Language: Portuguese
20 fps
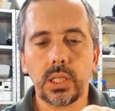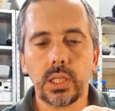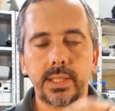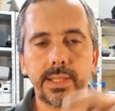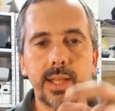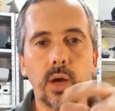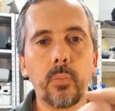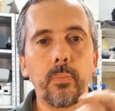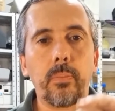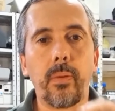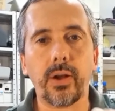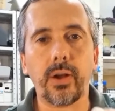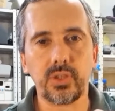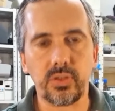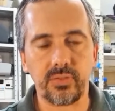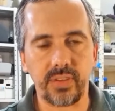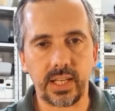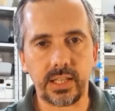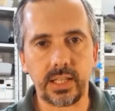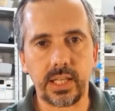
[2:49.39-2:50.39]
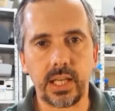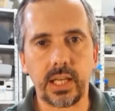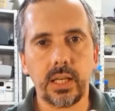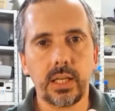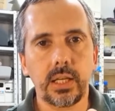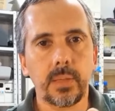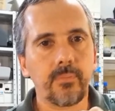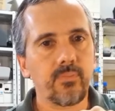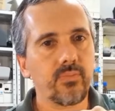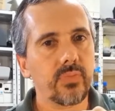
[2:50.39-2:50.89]
Não pode inverter,
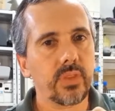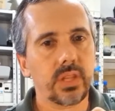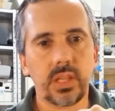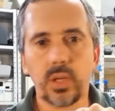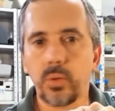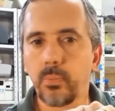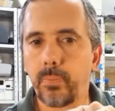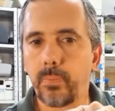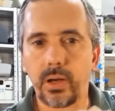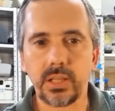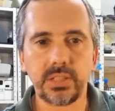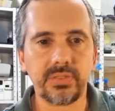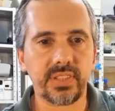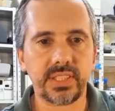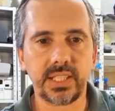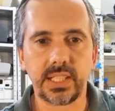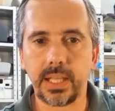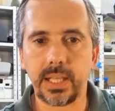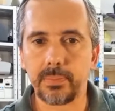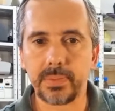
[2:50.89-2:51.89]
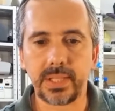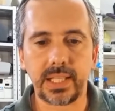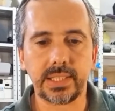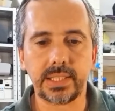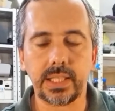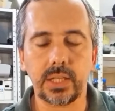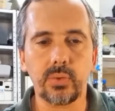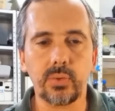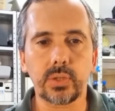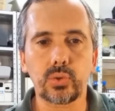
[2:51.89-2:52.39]
não pode fazer
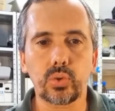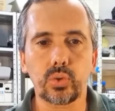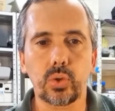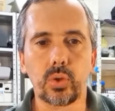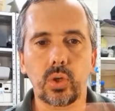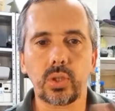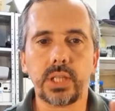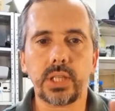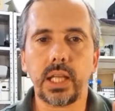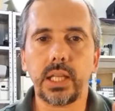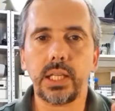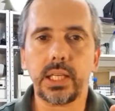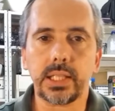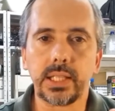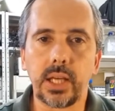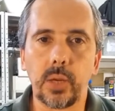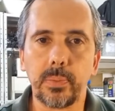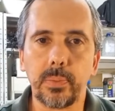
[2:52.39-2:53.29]
adaptação, é tudo loteria, tá?